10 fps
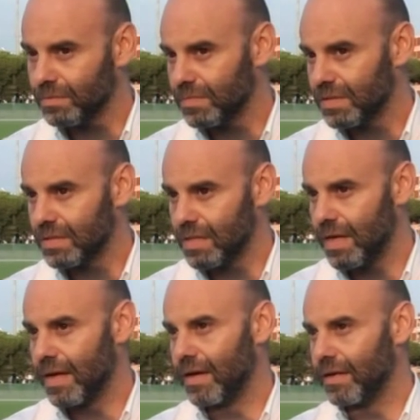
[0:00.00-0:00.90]

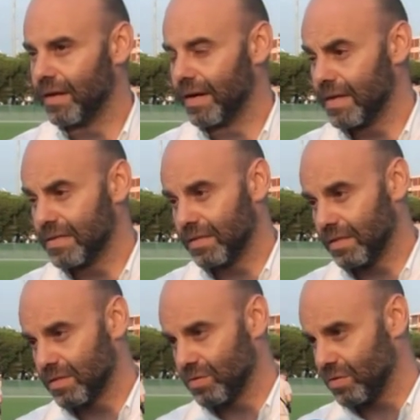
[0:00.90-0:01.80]
sia i ragazzi
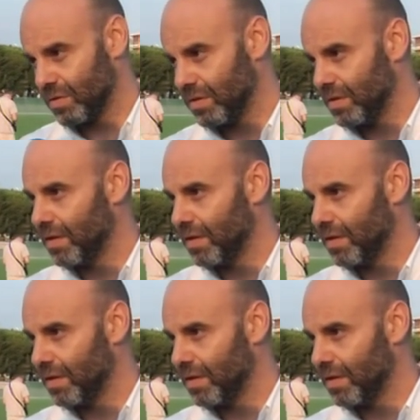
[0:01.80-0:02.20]
che sono